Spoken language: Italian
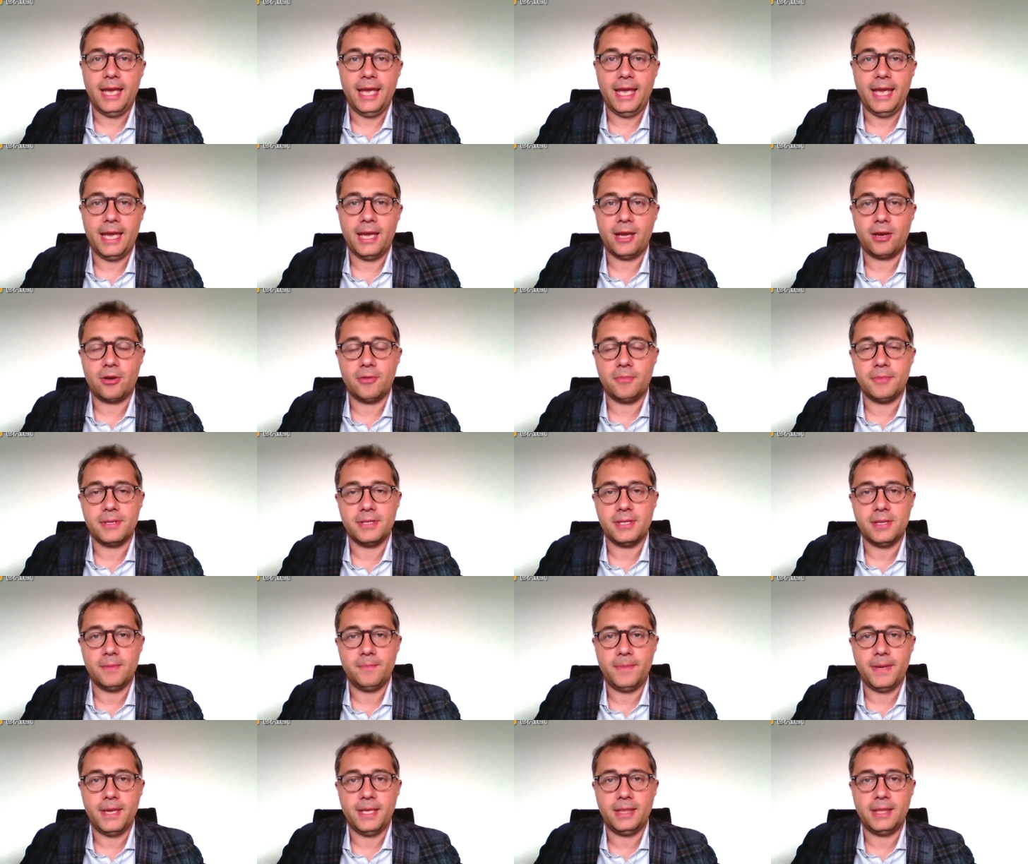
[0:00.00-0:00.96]
e come
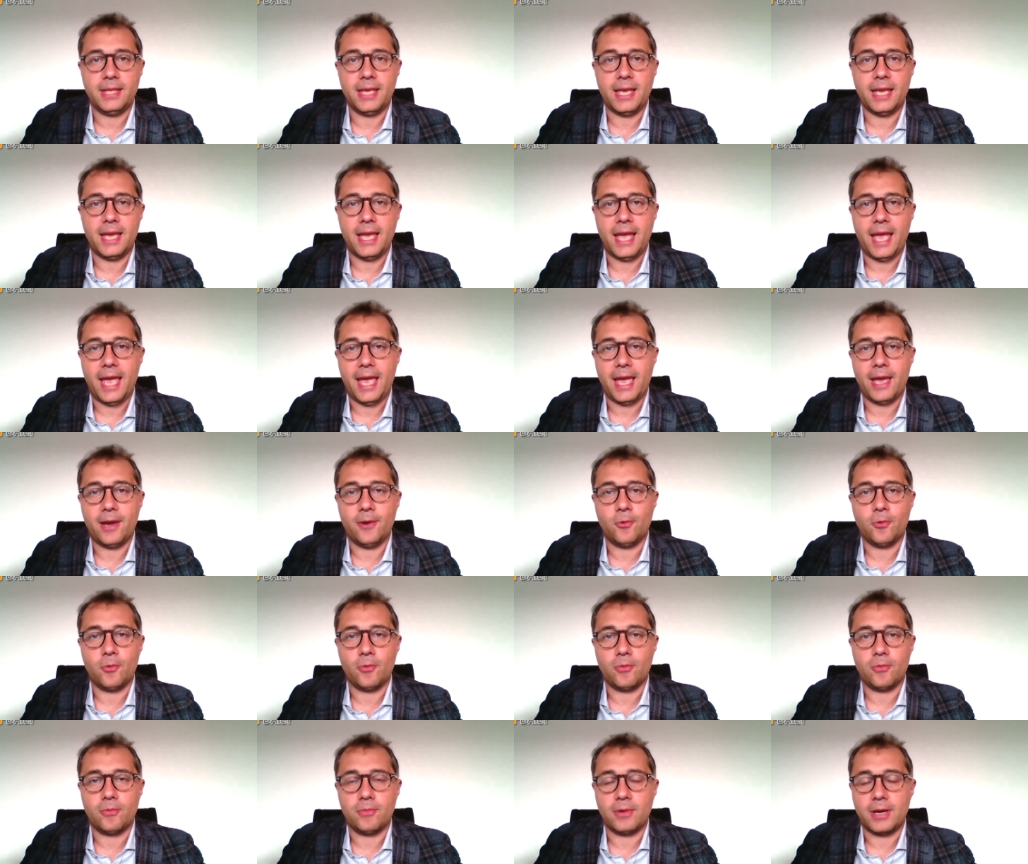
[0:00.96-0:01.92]
sapete è
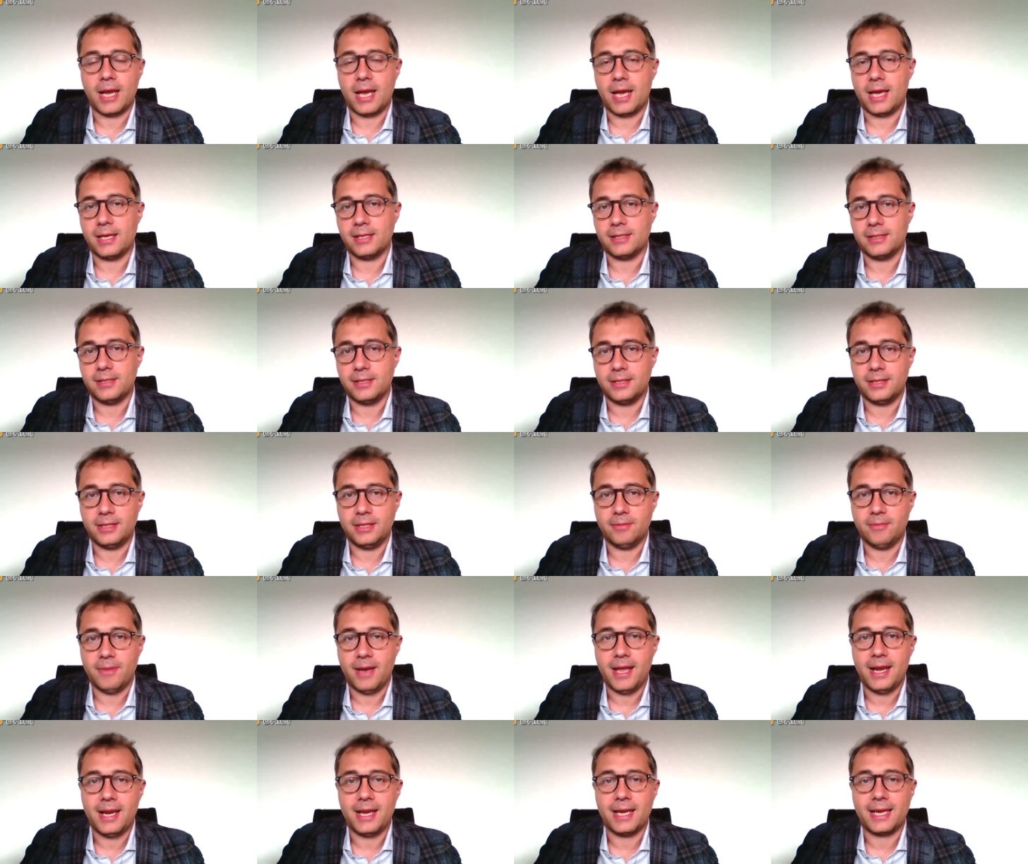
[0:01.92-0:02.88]
una
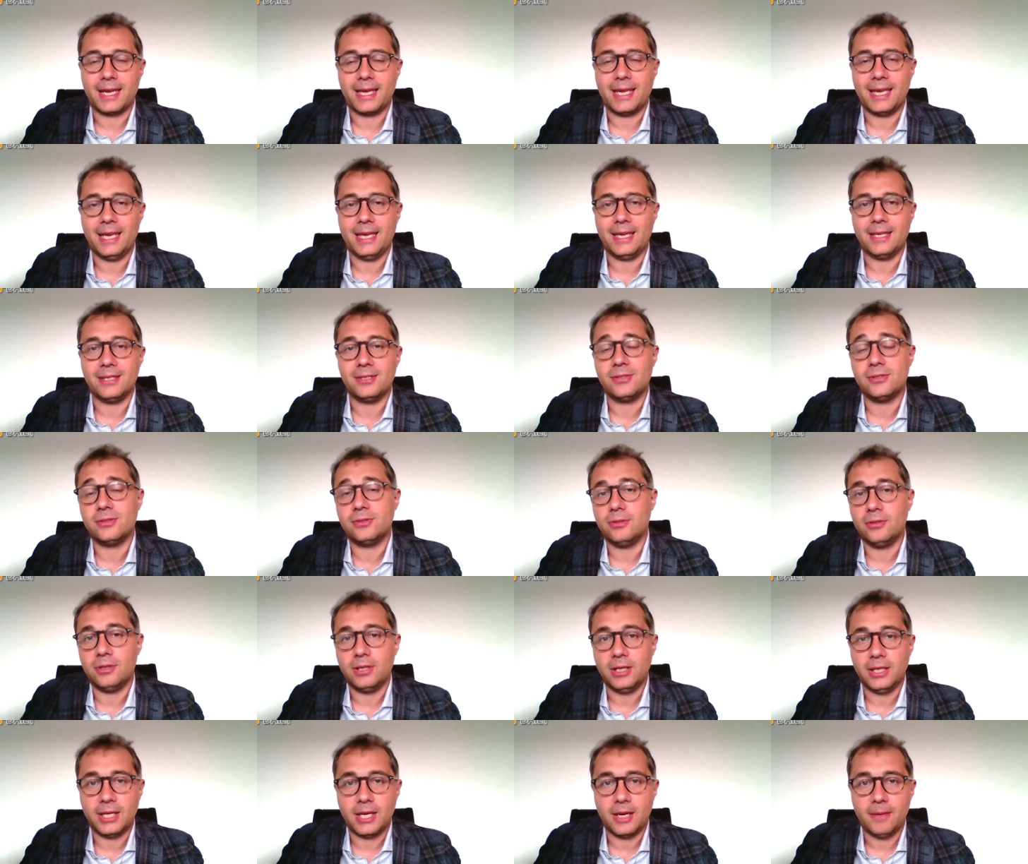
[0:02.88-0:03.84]
settimana che
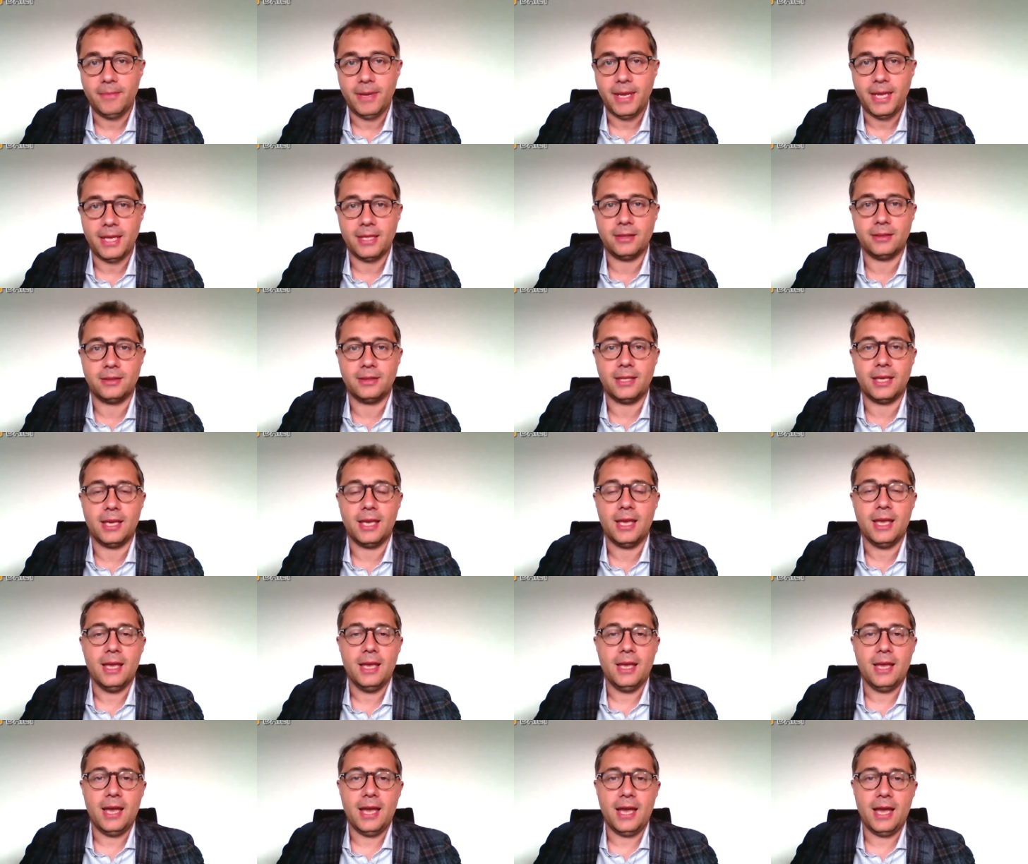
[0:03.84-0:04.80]
storicamente
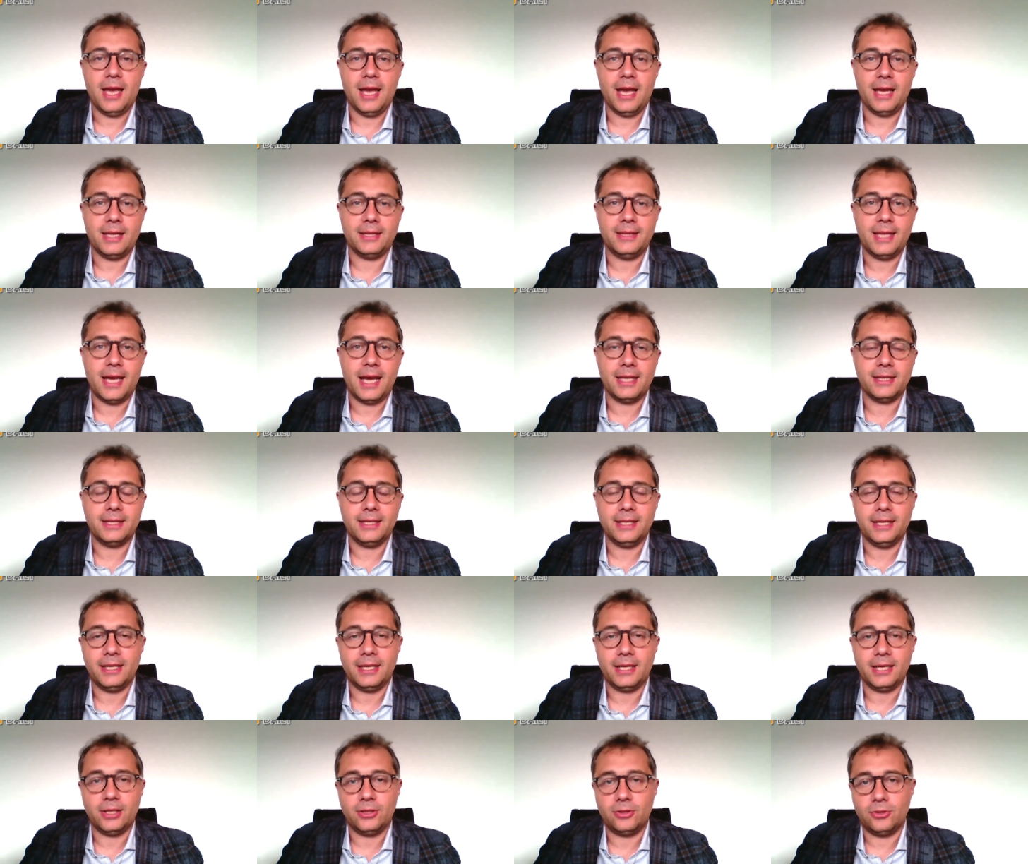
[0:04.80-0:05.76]
eh, dà
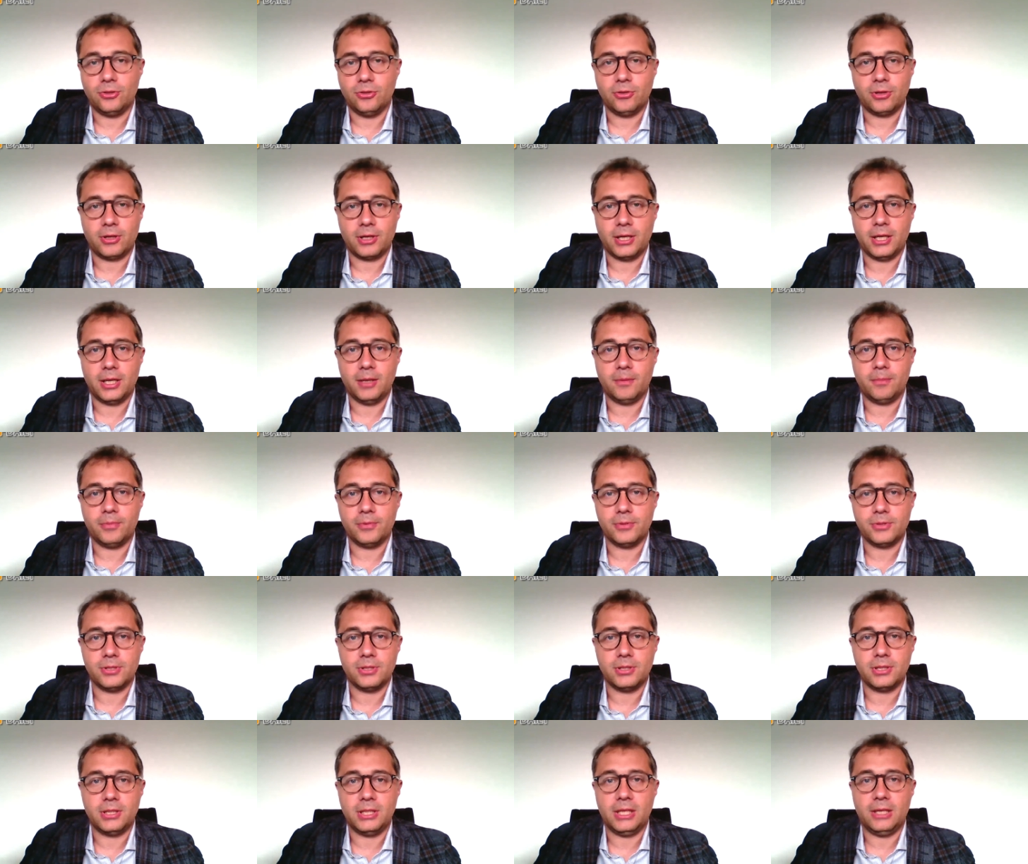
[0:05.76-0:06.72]
dei ritorni
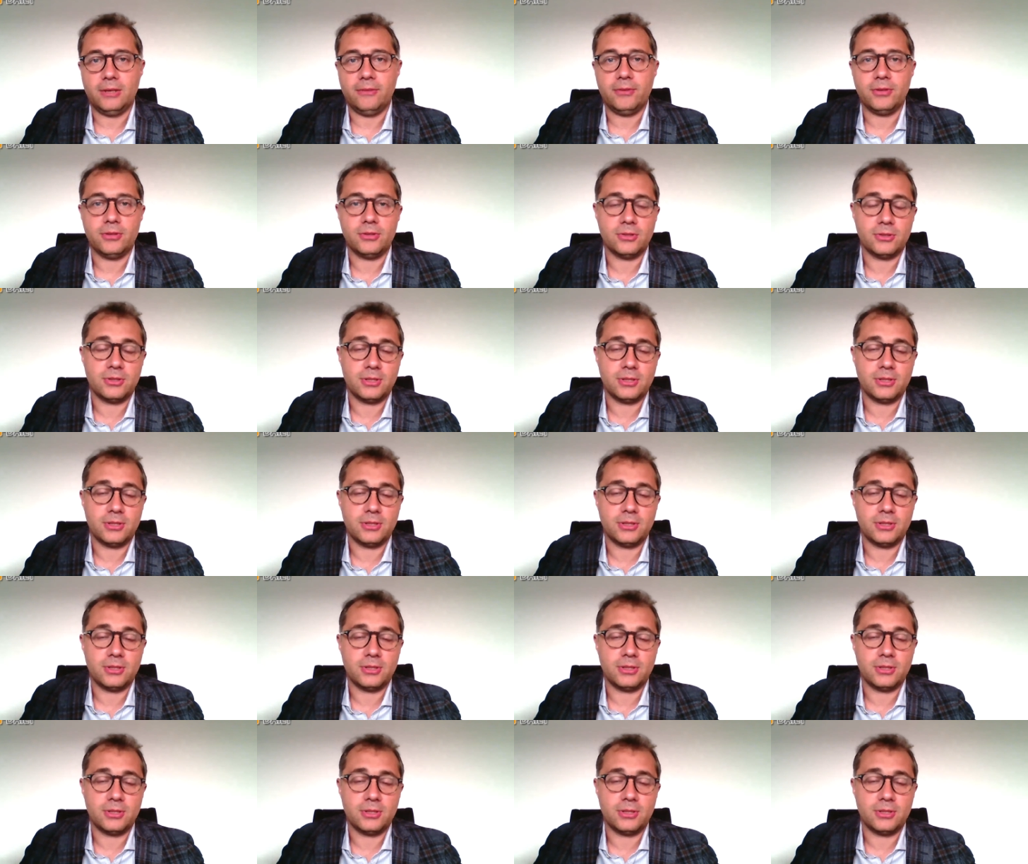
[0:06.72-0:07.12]
positivi positivi.